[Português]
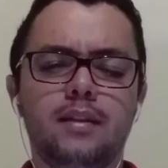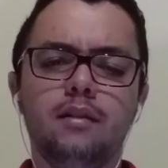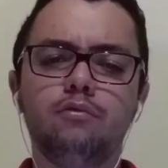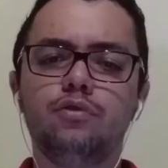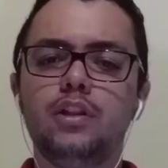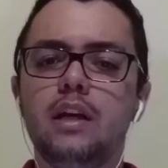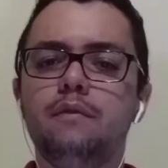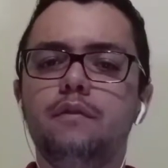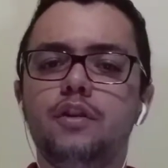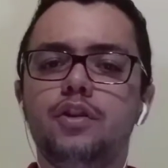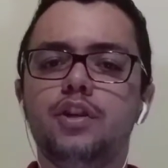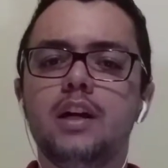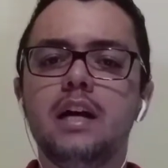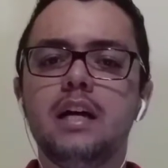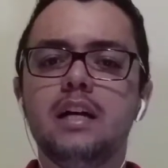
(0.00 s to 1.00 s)
ser um chefe
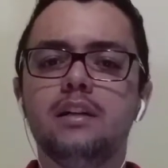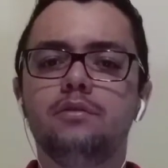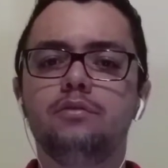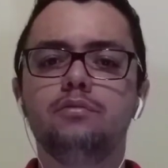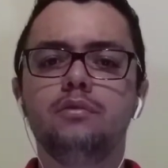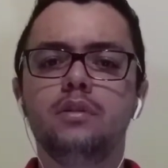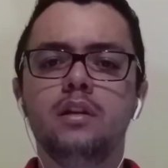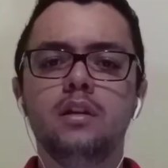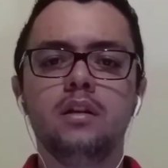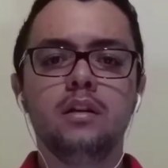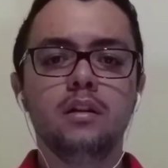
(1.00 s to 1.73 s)
chato,